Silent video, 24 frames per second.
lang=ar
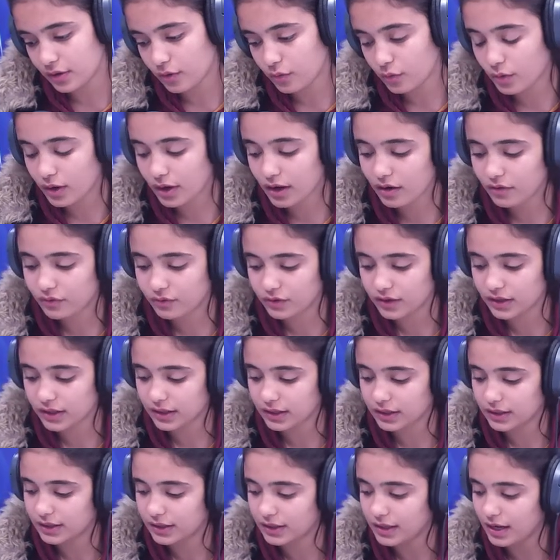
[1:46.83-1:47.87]
ورفيقي
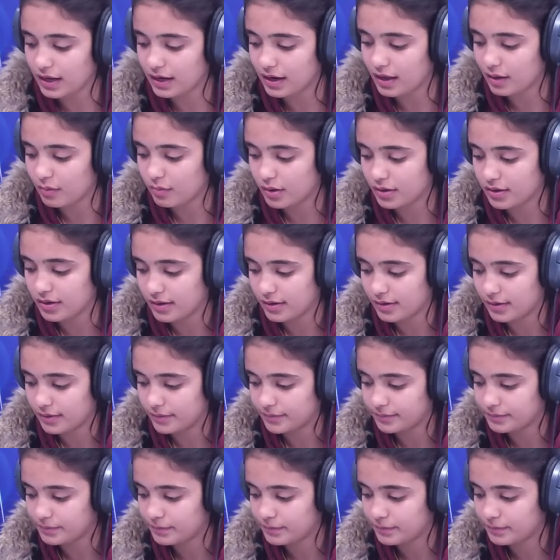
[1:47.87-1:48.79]
إلى الأبد